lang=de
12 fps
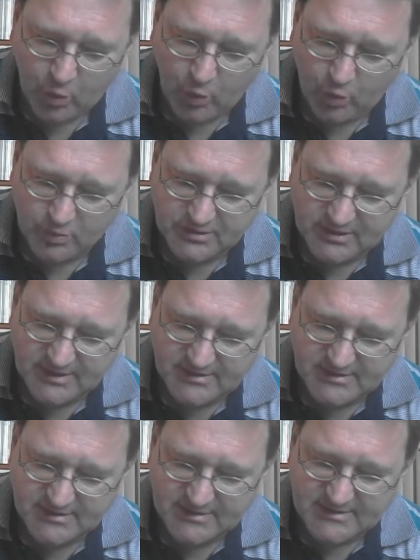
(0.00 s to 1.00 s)
Und
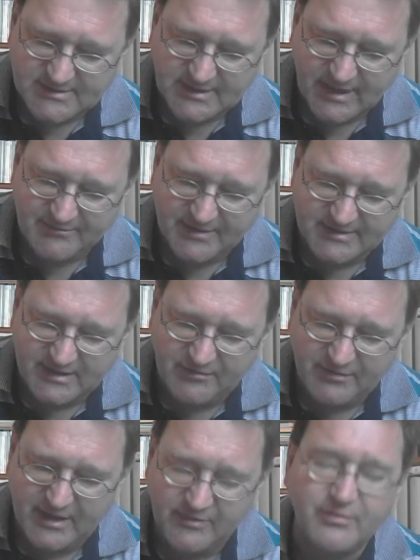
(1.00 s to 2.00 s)
es ist ein weiterer
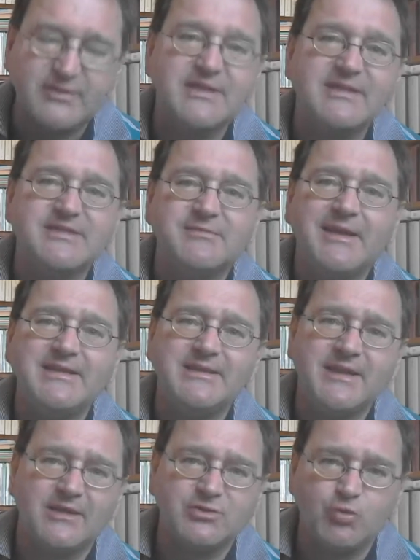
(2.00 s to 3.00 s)
Fall von Sven
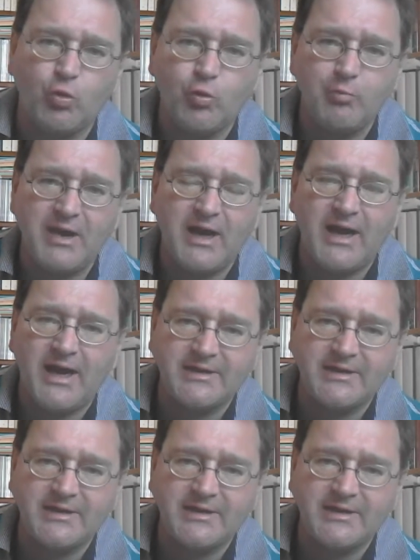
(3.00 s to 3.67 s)
der Tobler,